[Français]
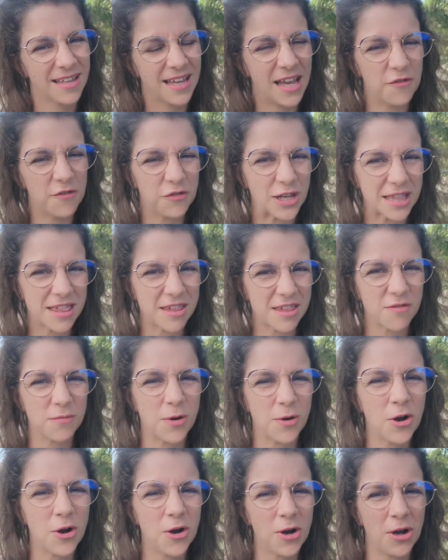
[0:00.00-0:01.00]

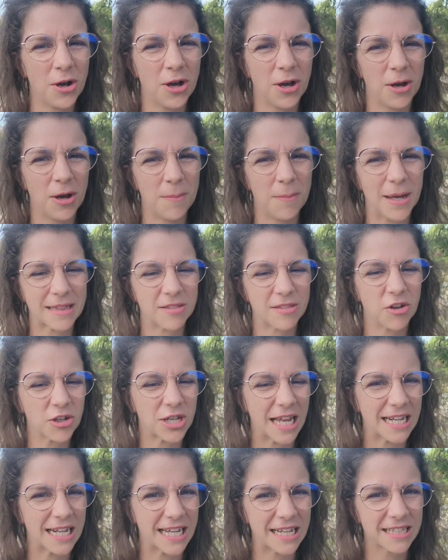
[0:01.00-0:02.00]
Effectivement, euh, maintenant
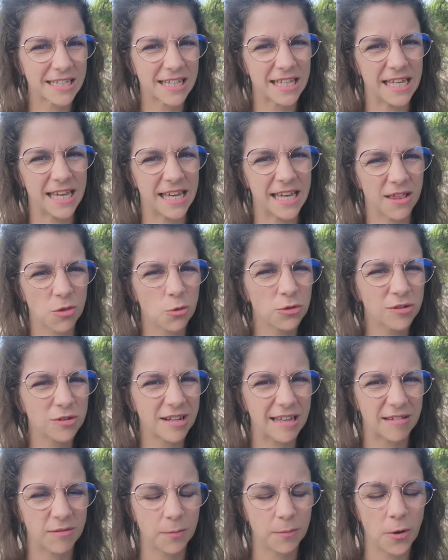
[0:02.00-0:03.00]
quelqu'un qui est sous
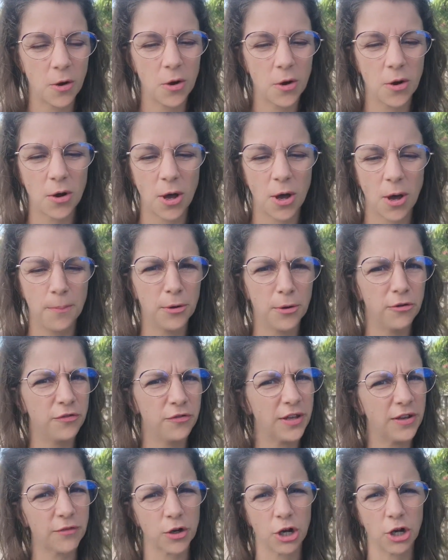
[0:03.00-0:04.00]
traitement euh, peut
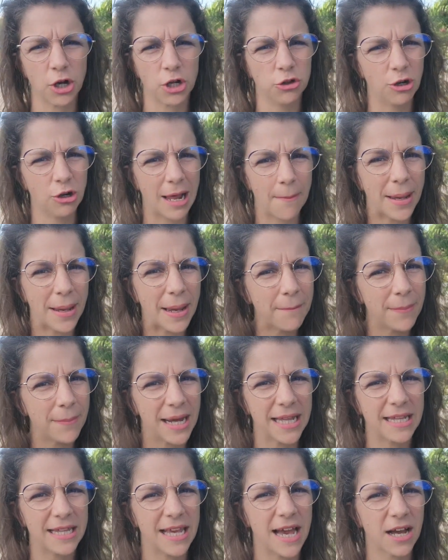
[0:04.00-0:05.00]
vivre euh, de la même
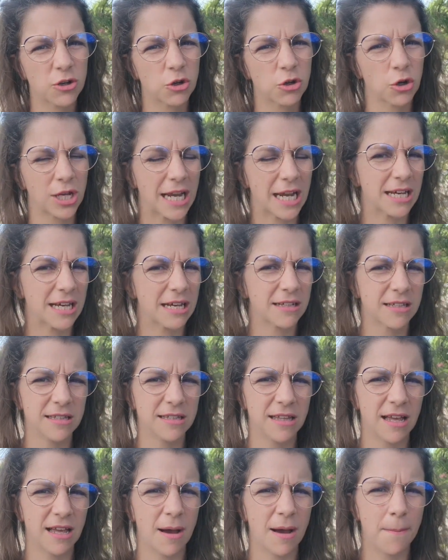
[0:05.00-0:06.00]
manière que quelqu'un
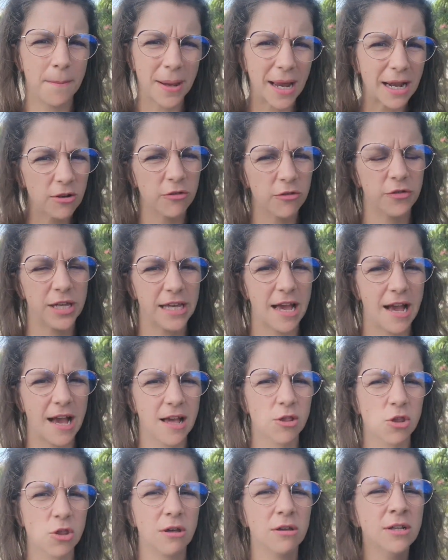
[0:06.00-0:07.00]
qui n'a pas le
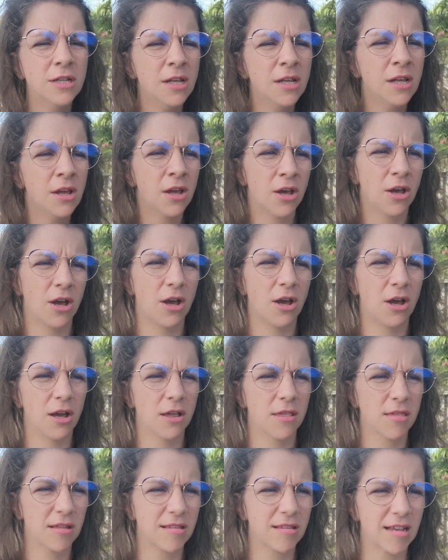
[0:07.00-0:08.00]
VIH,
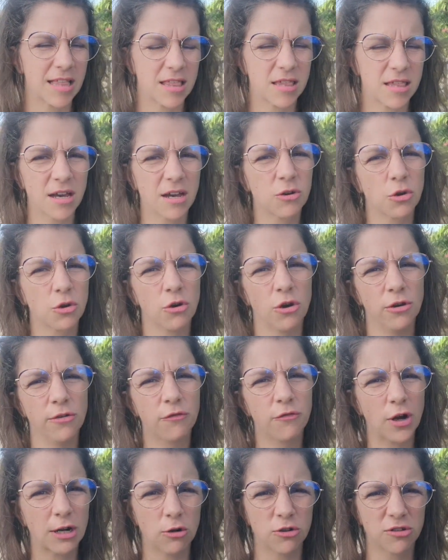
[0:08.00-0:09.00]
c'est-à-dire
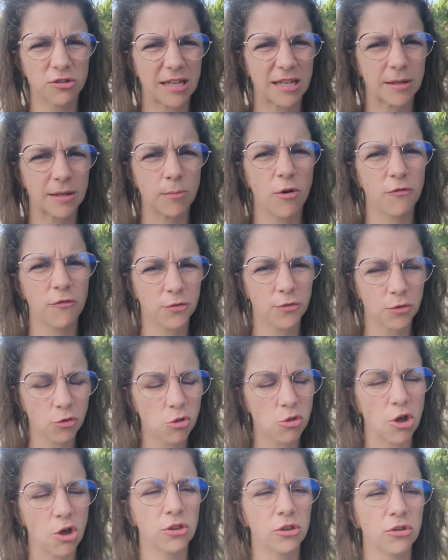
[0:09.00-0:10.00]
qu'une fois que le traitement
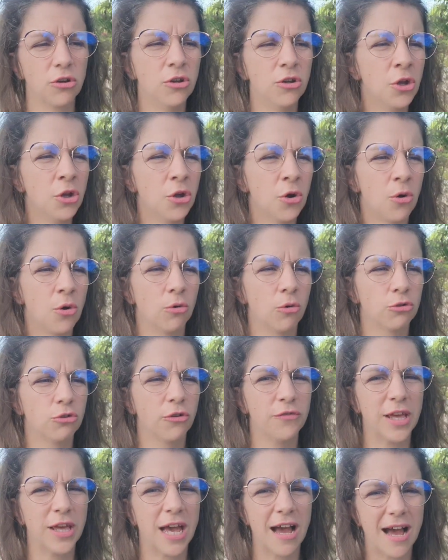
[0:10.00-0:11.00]
fonctionne, on
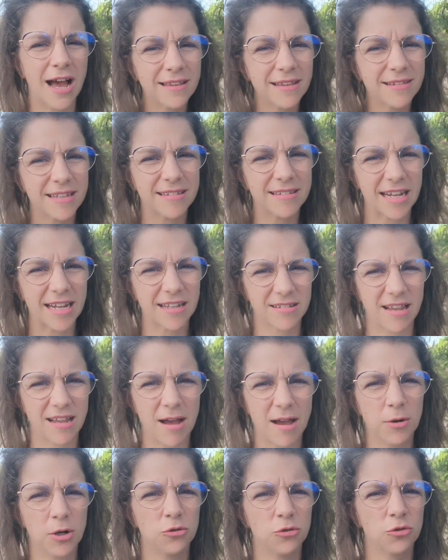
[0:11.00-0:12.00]
devient
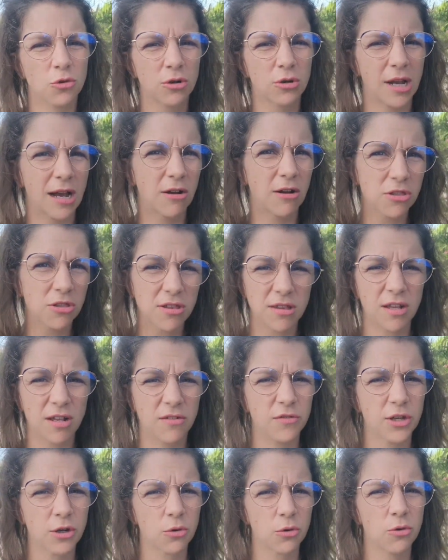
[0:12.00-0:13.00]
indétectable, donc la quantité
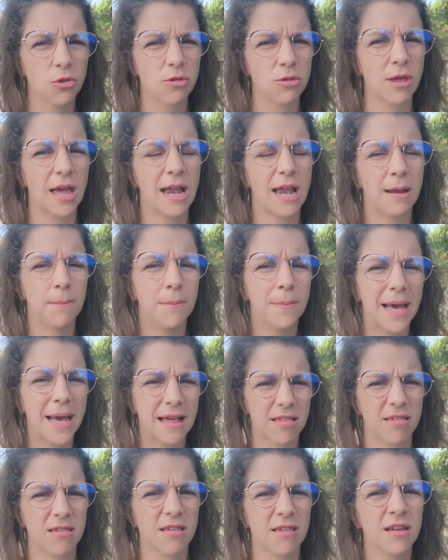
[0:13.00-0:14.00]
de virus elle
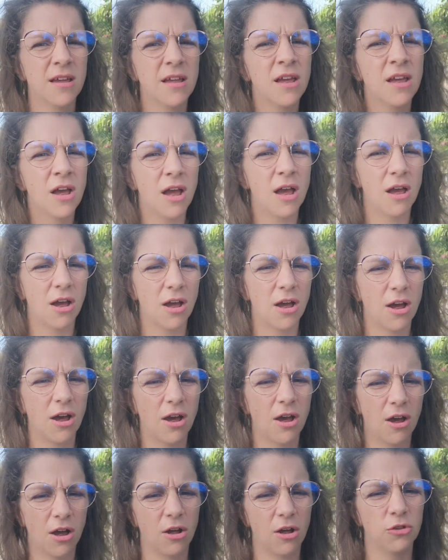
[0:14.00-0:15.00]
baisse
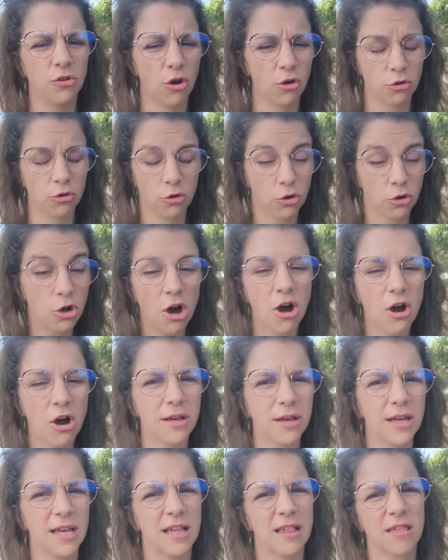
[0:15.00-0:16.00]
dans le
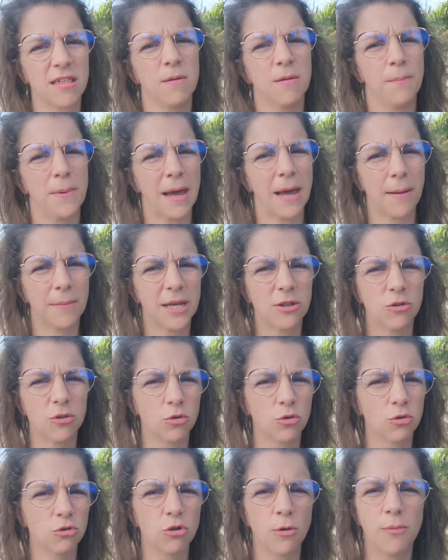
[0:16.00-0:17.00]
corps et ce qui permet
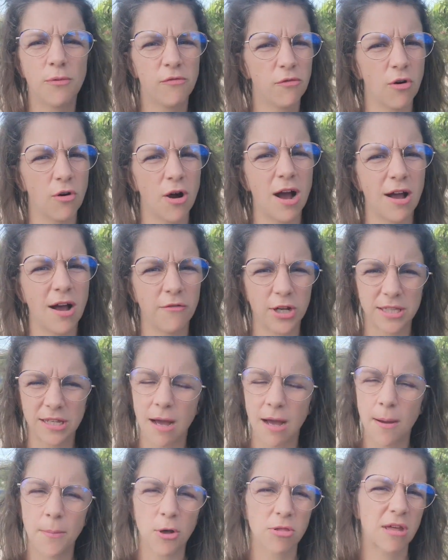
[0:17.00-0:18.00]
donc de pouvoir avoir des
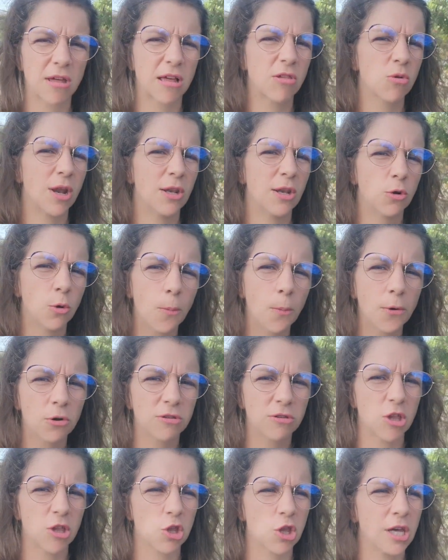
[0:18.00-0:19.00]
rapports sexuels non
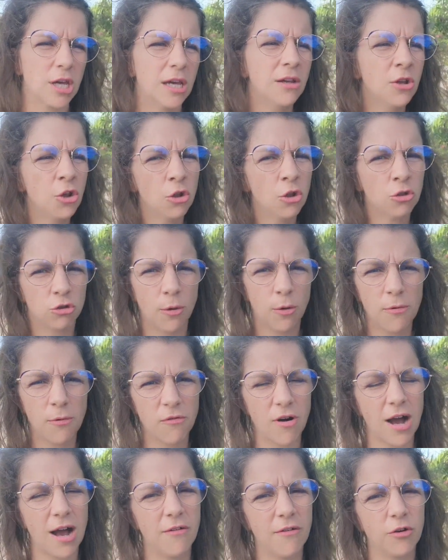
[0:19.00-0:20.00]
protégés, de
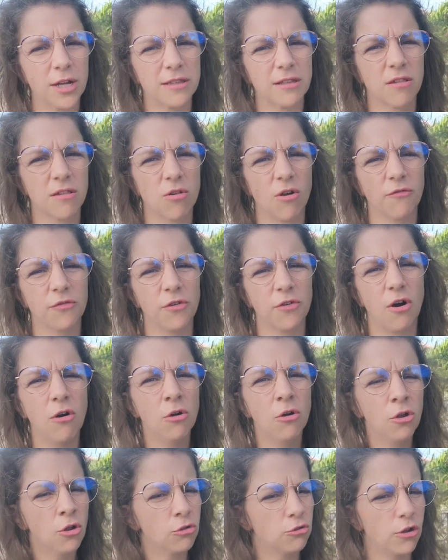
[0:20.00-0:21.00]
pouvoir avoir des enfants,
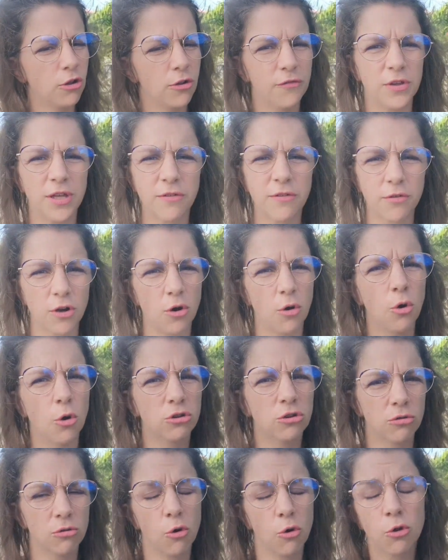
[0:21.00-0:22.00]
de vivre
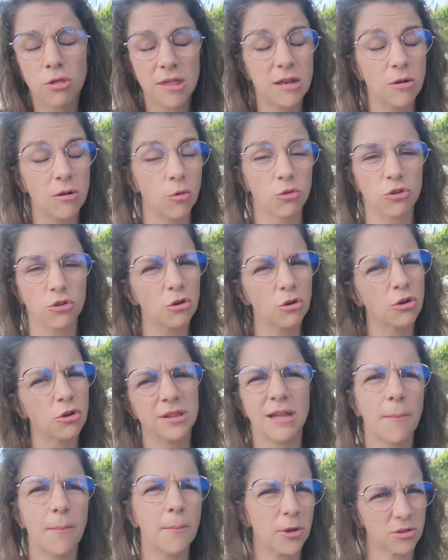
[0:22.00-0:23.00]
aussi longtemps que
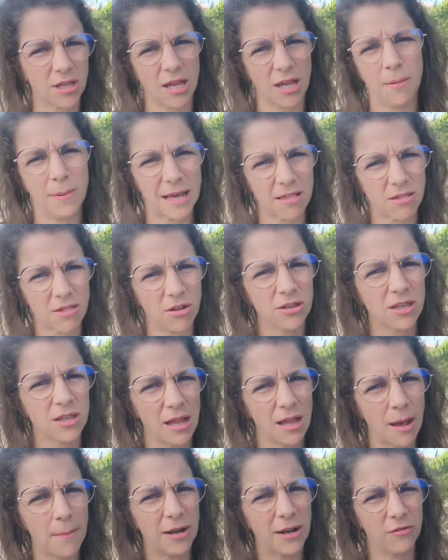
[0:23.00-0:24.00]
n'importe quelle personne
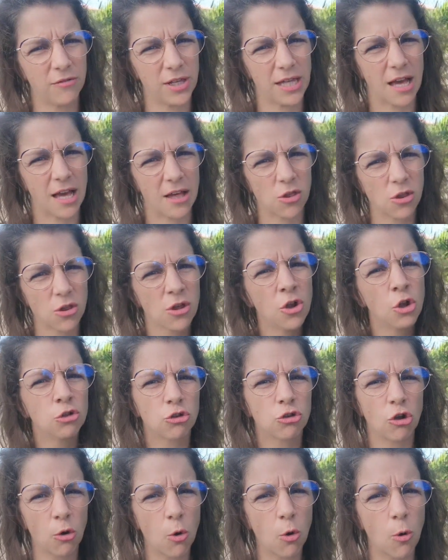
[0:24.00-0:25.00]
qui n'a pas le VIH,
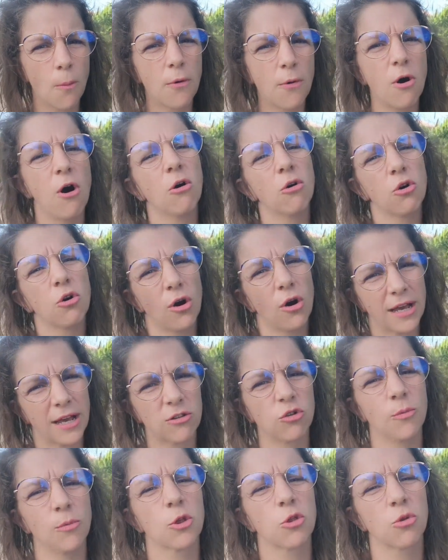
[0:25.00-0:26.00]
tant qu'on prend
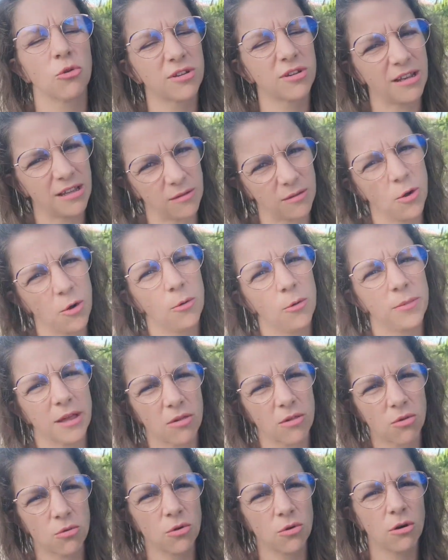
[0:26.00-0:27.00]
correctement son traitement
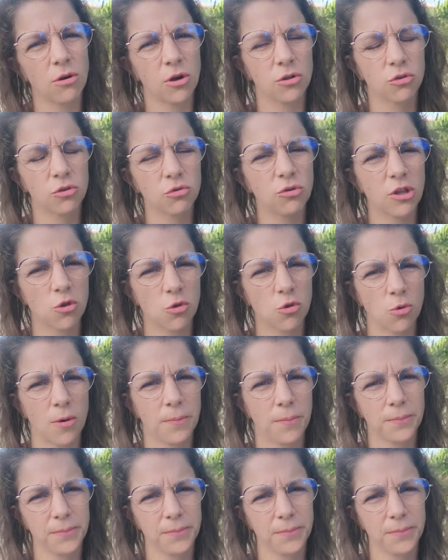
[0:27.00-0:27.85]
bien sûr tous les jours.